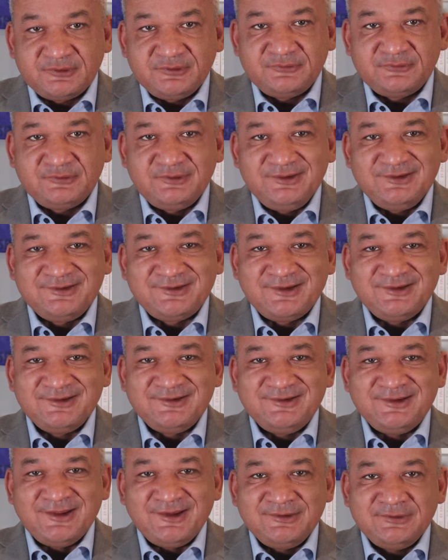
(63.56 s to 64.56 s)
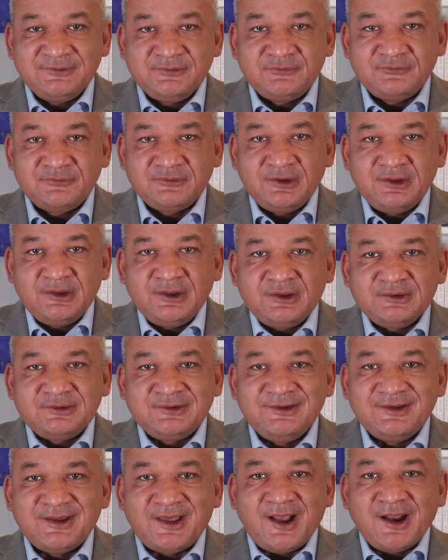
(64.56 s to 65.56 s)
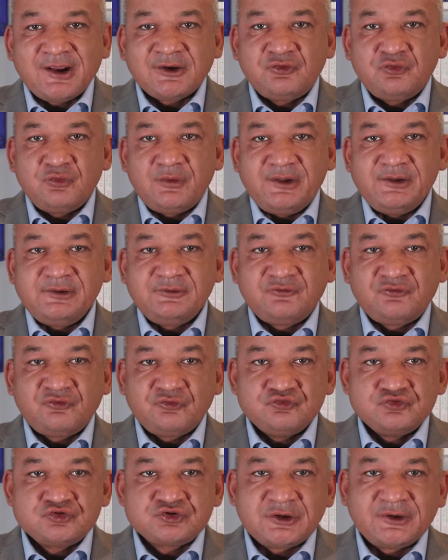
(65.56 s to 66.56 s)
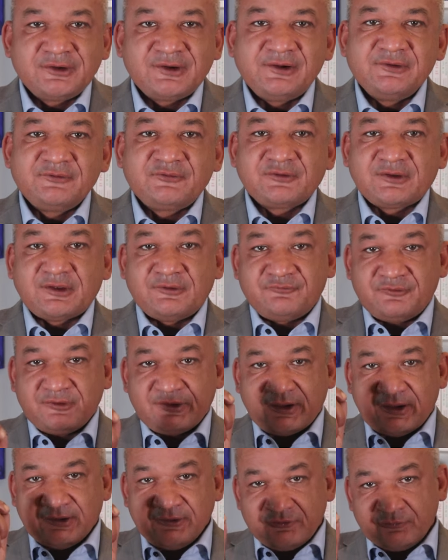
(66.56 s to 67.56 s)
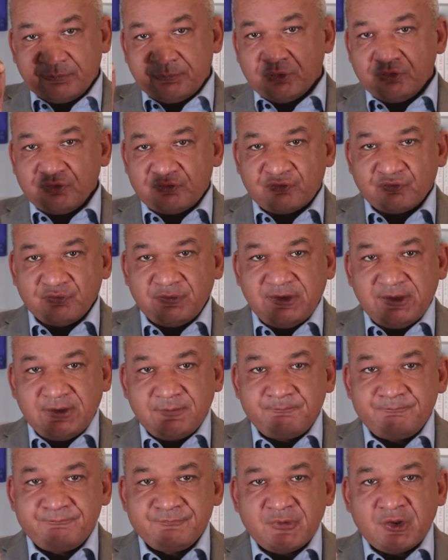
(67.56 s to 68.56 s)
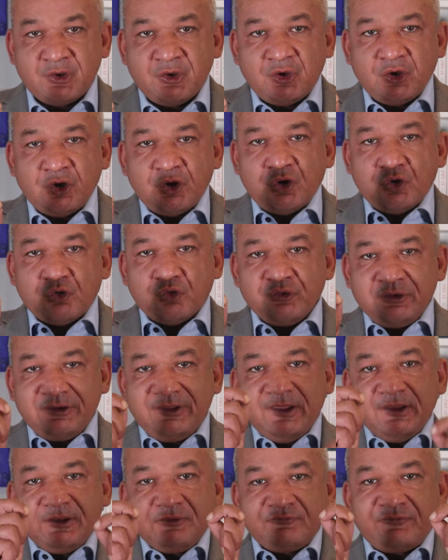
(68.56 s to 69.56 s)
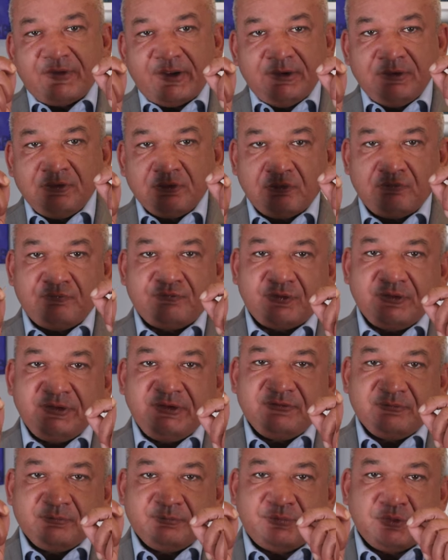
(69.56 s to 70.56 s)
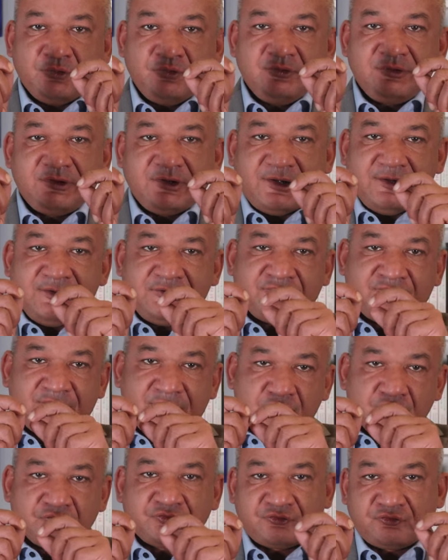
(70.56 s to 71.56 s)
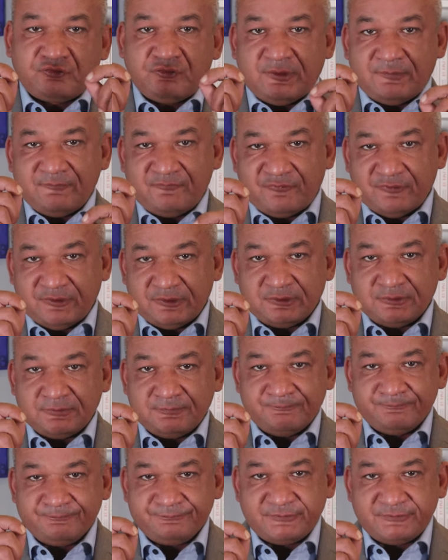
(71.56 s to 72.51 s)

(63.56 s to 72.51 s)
ist die Tendenz, den aktuellen Zustand als Referenzpunkt zu nehmen und jede Veränderung von diesem Punkt als Verlust zu empfinden.